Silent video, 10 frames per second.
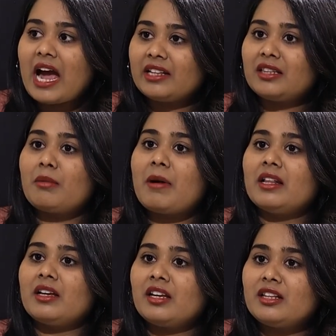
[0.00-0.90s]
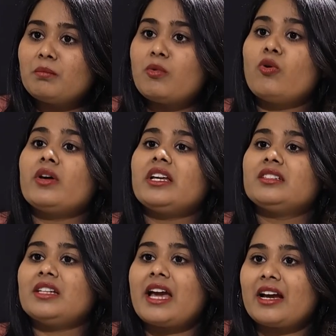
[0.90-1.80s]
హైదరాబాద్ అనేది మోర్
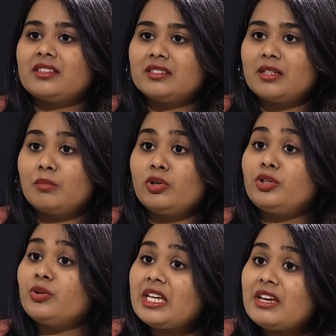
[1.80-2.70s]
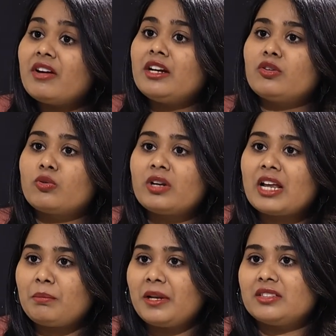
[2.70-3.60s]
ఈజీ యాక్సెసబుల్ టు ఈవెన్
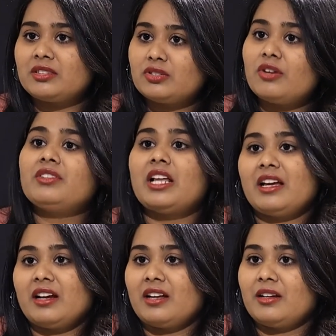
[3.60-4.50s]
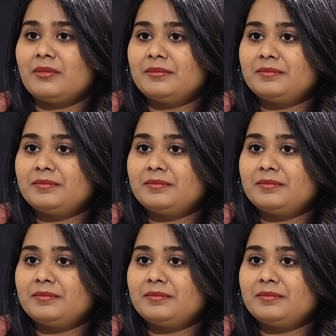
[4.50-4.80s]
రూరల్ ప్లేసెస్ ఆఫ్ తెలంగాణ